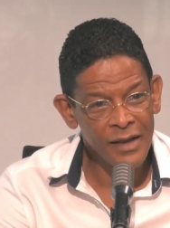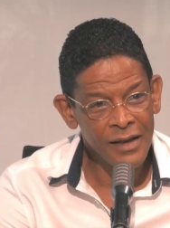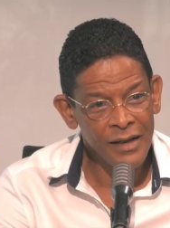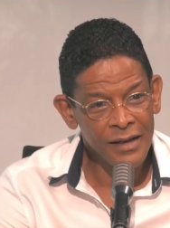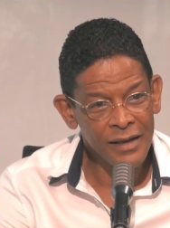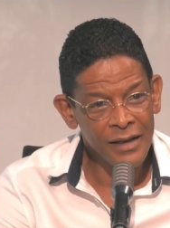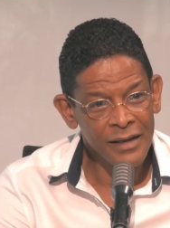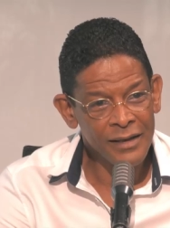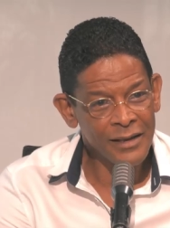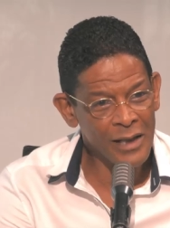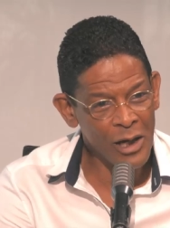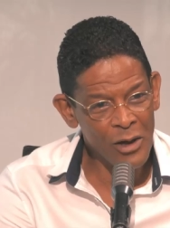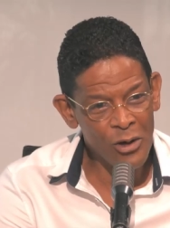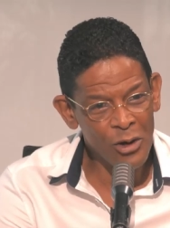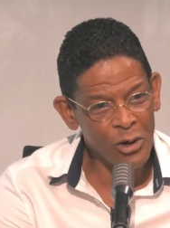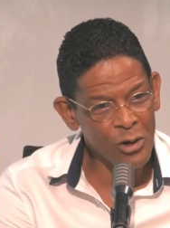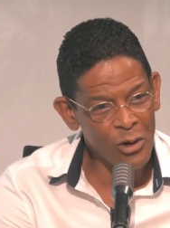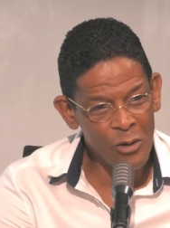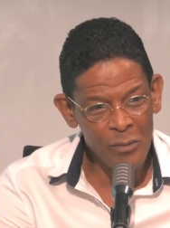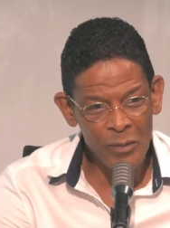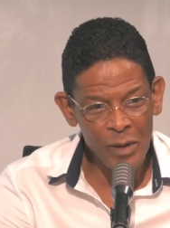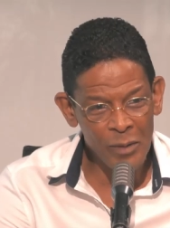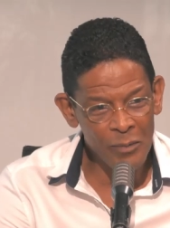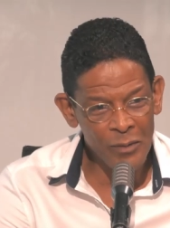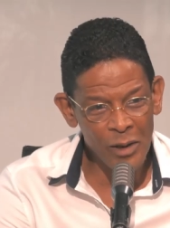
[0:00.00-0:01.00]
Alors, D'ailleurs,
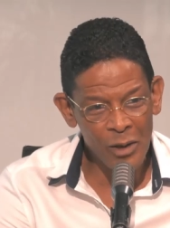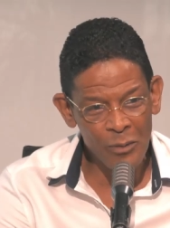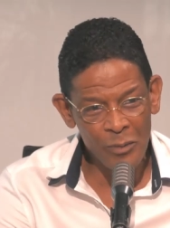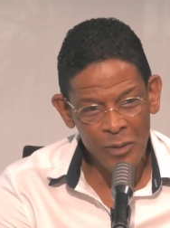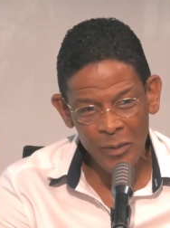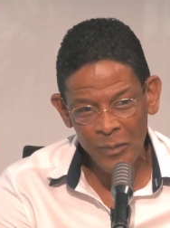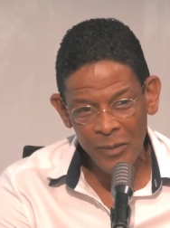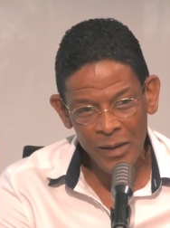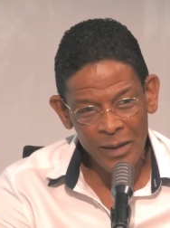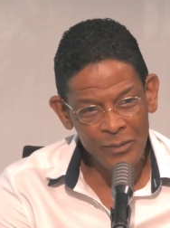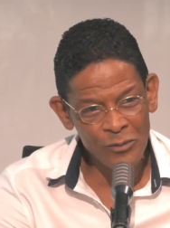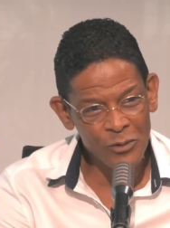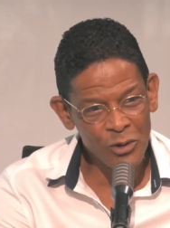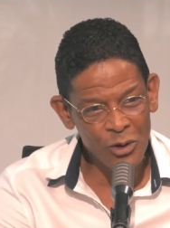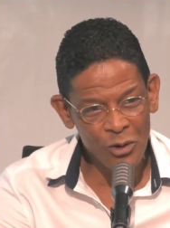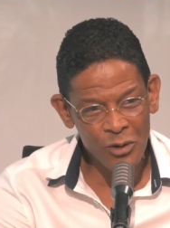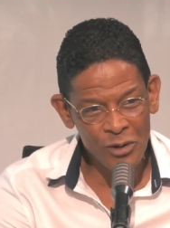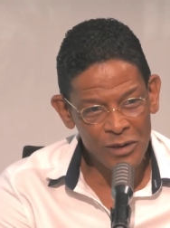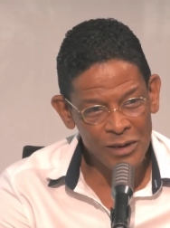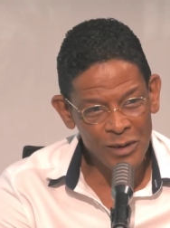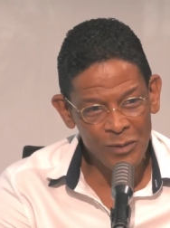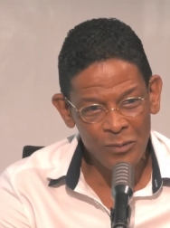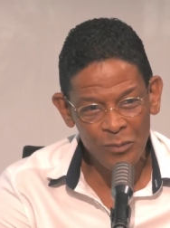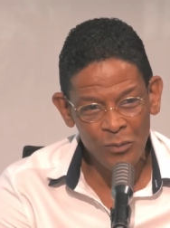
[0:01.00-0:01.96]
le MIM euh, et le PPM se ressemblent